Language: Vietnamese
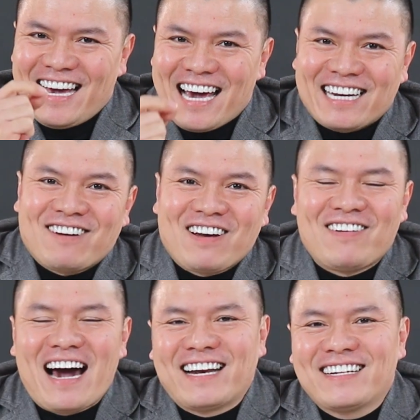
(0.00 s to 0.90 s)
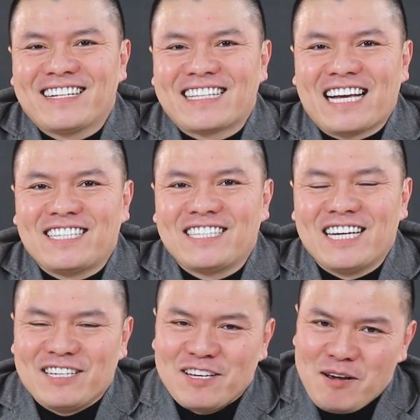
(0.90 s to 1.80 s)
Hẹn gặp lại bạn tại chương
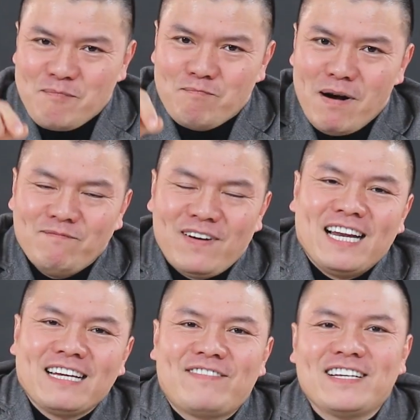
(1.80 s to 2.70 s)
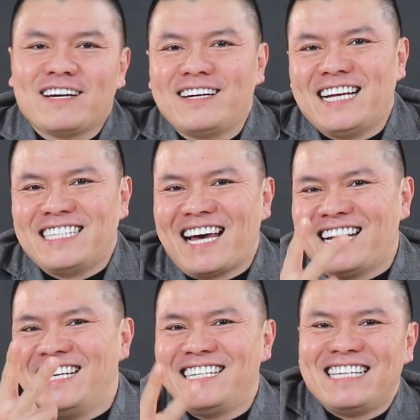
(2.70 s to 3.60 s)
trình bấm vào link phía dưới để nhận
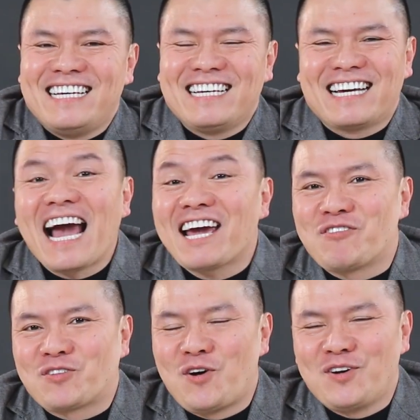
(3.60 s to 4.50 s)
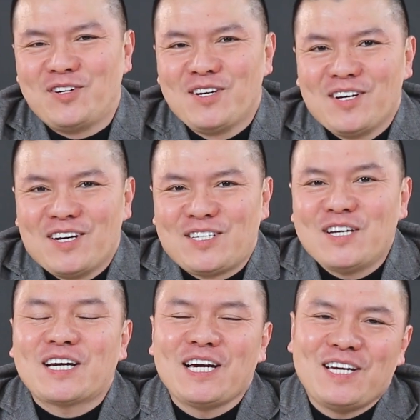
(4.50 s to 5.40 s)
lì xì ngay của tôi
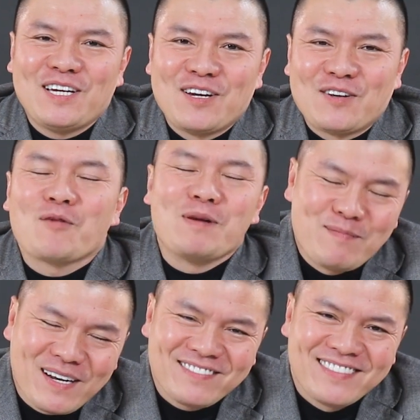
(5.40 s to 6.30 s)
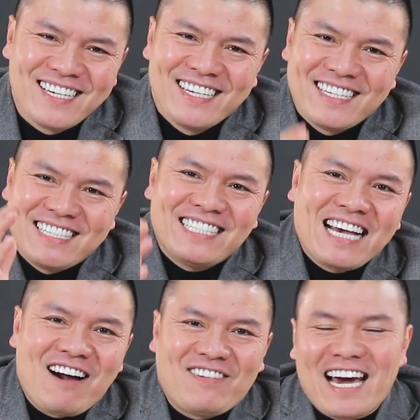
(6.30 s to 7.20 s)
trước khi nó biến mất. Xin
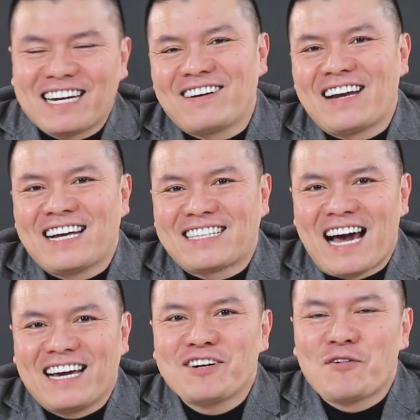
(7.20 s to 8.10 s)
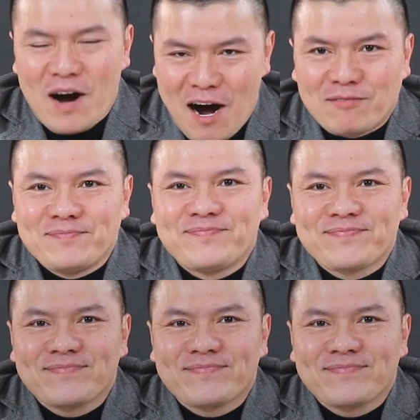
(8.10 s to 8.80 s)
chào và hẹn gặp lại tại khóa học